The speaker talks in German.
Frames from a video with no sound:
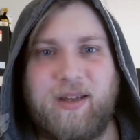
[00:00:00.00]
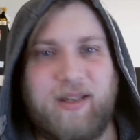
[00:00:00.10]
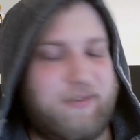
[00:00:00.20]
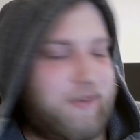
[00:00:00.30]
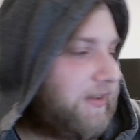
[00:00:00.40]

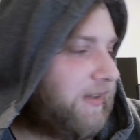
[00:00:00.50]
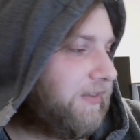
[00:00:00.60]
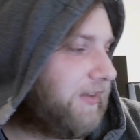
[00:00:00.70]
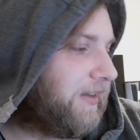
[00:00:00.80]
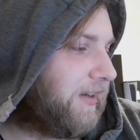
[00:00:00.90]
Ich weiß nicht,
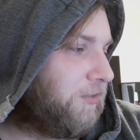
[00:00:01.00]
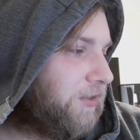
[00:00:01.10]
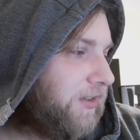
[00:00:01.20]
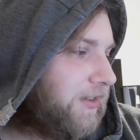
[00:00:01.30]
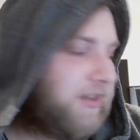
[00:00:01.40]
was da
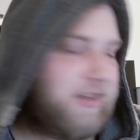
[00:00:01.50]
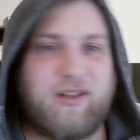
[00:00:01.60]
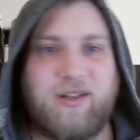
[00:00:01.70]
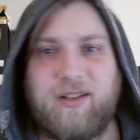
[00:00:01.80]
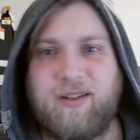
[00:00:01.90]
los ist.
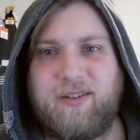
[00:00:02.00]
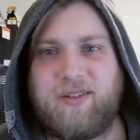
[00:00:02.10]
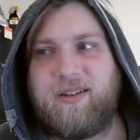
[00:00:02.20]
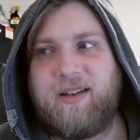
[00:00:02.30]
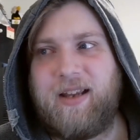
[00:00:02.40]
Es
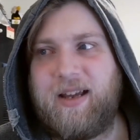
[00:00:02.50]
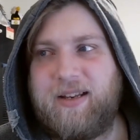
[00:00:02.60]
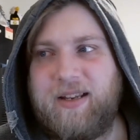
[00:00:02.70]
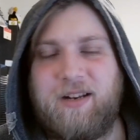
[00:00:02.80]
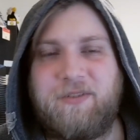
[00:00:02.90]
ist ein
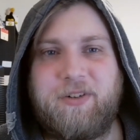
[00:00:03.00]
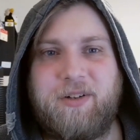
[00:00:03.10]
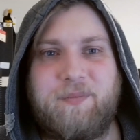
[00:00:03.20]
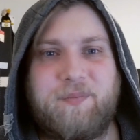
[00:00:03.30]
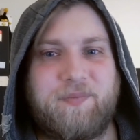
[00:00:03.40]

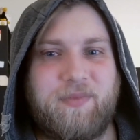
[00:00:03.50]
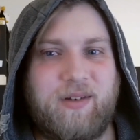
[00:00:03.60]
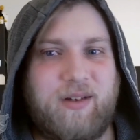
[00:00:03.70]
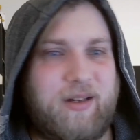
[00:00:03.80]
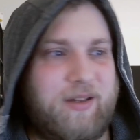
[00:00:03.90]
RTL-Film,
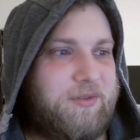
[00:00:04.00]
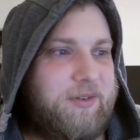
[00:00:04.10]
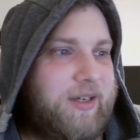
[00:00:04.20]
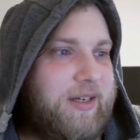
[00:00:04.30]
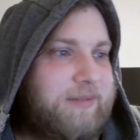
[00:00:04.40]
also
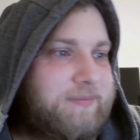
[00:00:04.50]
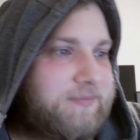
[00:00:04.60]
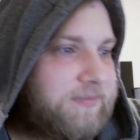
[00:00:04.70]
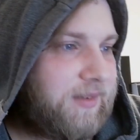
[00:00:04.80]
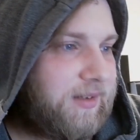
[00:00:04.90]
ja.
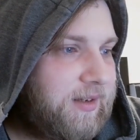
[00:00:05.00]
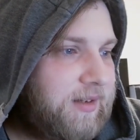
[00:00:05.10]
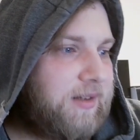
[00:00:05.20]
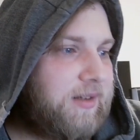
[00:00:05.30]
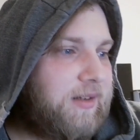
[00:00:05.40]

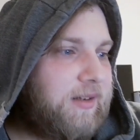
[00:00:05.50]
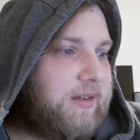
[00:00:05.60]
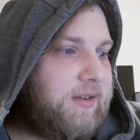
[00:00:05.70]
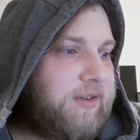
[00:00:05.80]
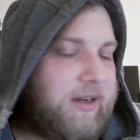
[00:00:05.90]

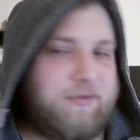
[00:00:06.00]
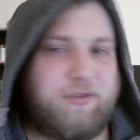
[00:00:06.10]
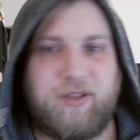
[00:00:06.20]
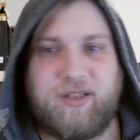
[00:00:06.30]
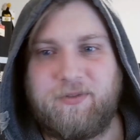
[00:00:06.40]
Ja,
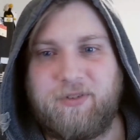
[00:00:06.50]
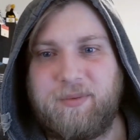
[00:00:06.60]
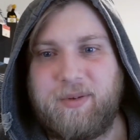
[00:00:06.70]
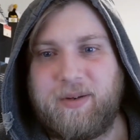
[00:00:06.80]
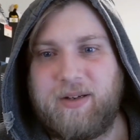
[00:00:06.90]
würde ich den
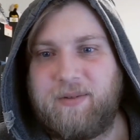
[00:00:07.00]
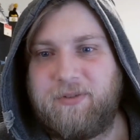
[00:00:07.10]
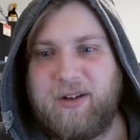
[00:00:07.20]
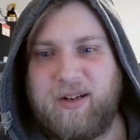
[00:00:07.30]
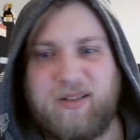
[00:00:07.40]
Film jemandem
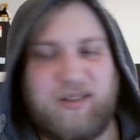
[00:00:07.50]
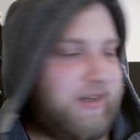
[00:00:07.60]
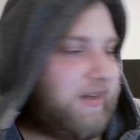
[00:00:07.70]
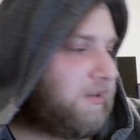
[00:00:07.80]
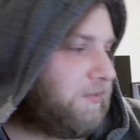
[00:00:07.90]
empfehlen?
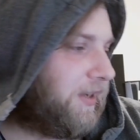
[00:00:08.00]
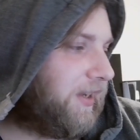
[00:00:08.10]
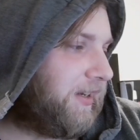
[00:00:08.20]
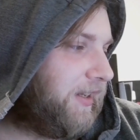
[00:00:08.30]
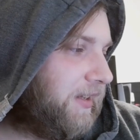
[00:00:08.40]
Ich glaube
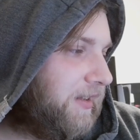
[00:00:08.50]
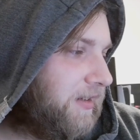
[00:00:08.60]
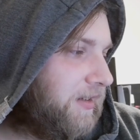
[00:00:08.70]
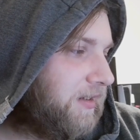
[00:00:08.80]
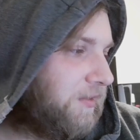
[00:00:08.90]
eher
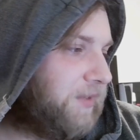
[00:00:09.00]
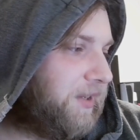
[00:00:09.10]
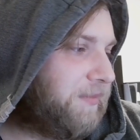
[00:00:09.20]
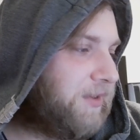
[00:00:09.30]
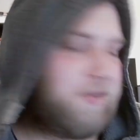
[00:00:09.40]
nicht. Ob
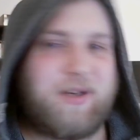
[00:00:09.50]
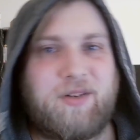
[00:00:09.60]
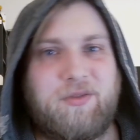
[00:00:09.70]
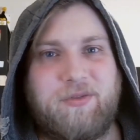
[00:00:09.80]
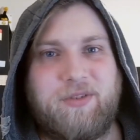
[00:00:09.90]
ich ihn mir nochmal
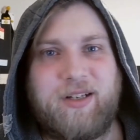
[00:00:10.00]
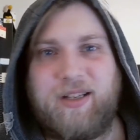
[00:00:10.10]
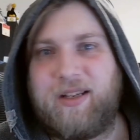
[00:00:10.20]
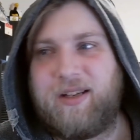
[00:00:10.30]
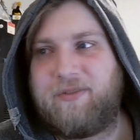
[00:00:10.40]
angucken werde,
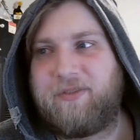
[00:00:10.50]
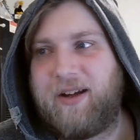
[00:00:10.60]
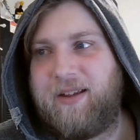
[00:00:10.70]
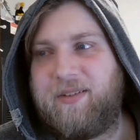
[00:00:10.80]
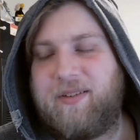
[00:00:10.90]
ich
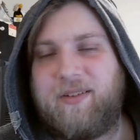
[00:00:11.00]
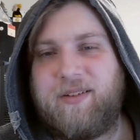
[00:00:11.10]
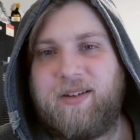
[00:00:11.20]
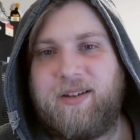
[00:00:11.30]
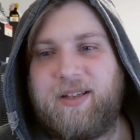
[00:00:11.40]
weiß es
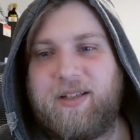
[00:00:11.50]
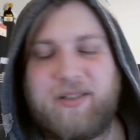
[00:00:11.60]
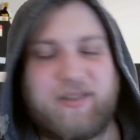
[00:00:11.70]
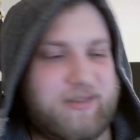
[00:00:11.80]
nicht.